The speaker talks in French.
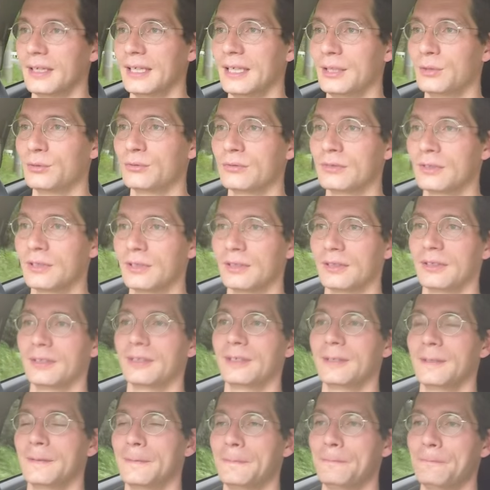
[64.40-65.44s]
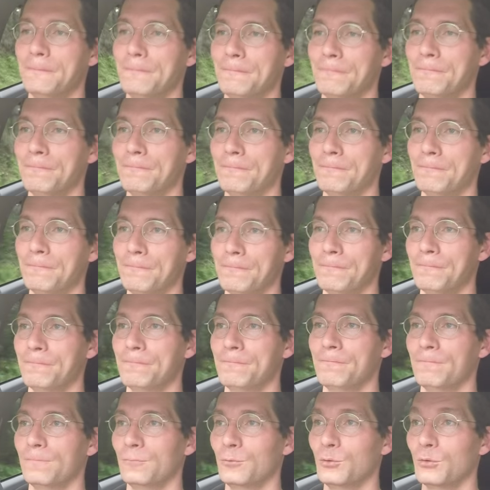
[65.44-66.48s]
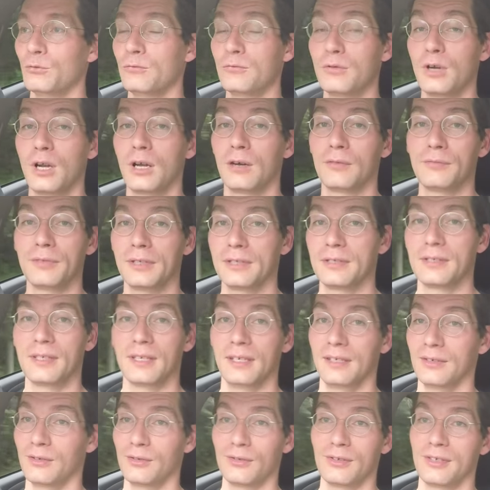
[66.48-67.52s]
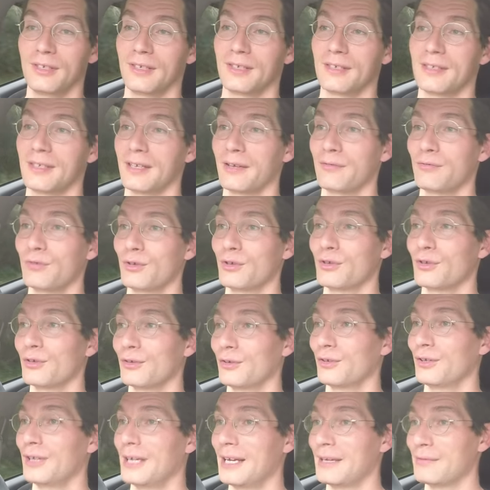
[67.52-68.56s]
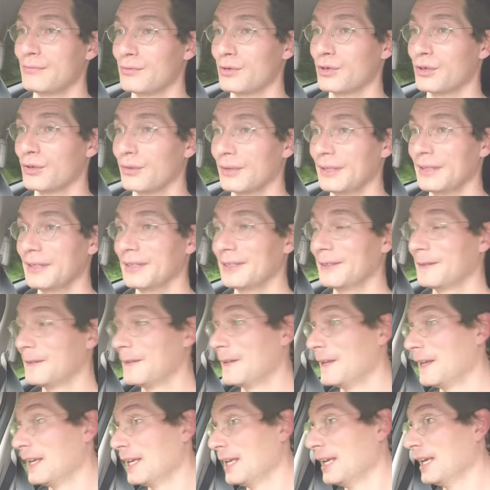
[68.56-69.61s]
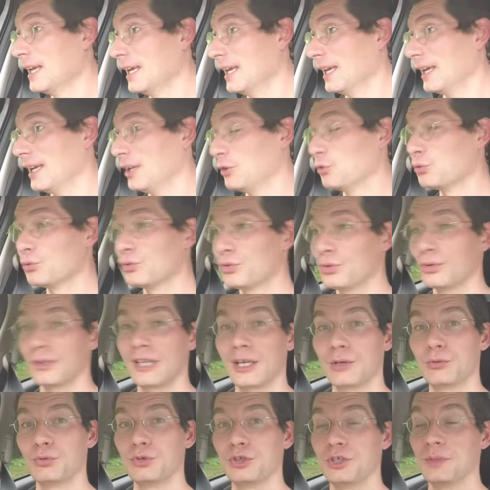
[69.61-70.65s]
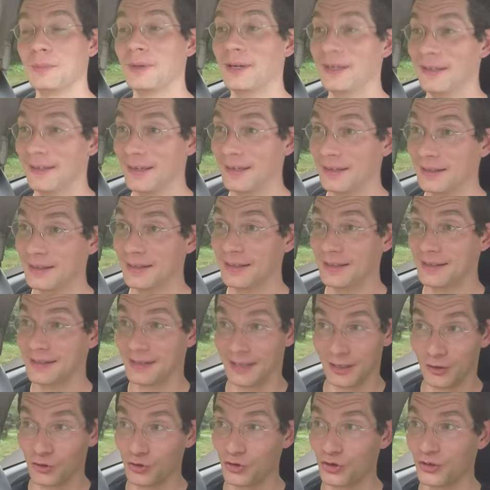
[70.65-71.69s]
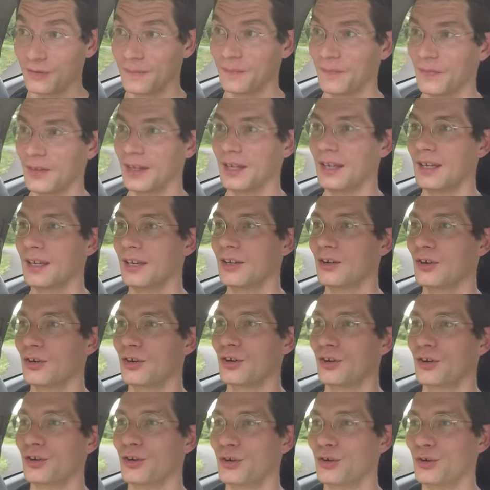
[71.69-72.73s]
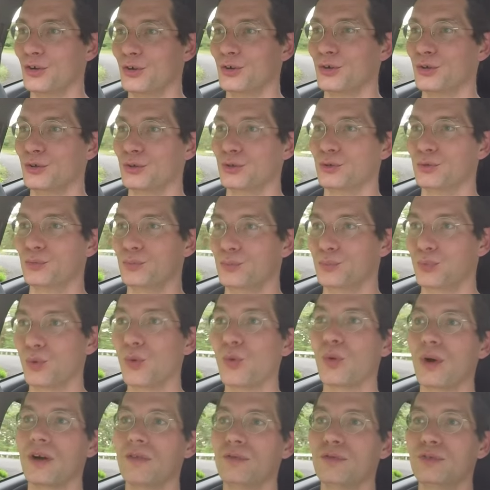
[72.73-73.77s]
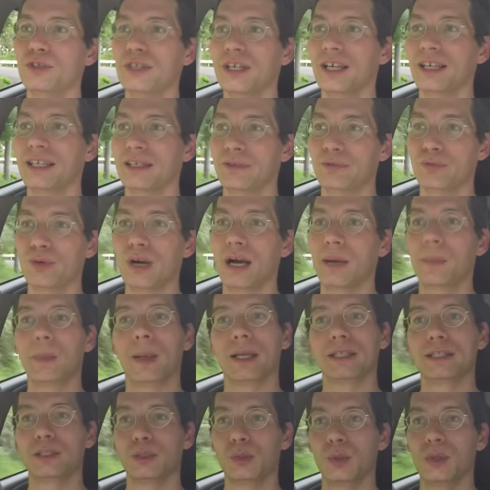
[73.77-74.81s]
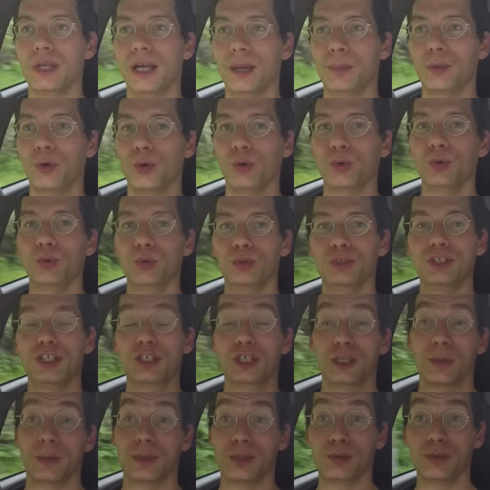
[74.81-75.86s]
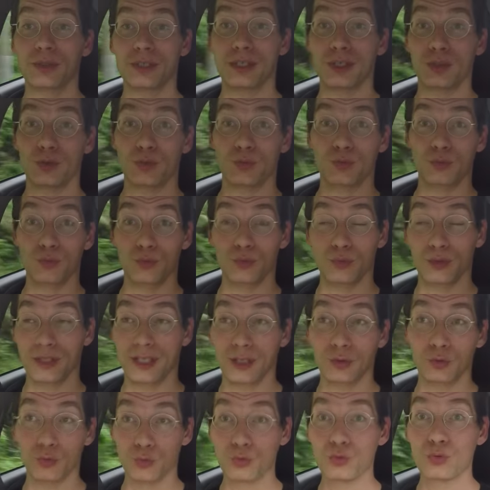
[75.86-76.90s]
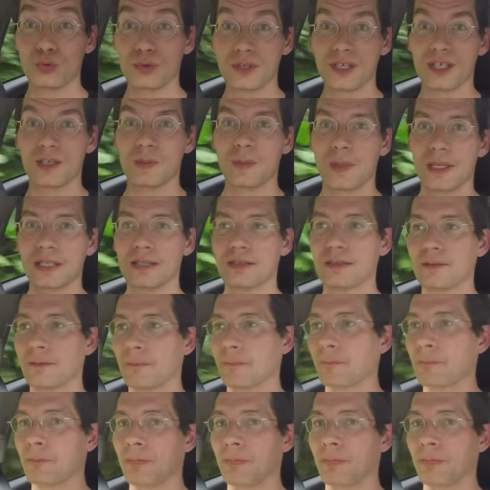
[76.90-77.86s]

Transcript: donc, donc voilà, en fait, c'est un, volcan, un volcan éteint. Et donc sur Yakushima, il y a des singes. Et pourquoi venir les voir particulièrement eux Déjà parce que c'est une, sous-espèce.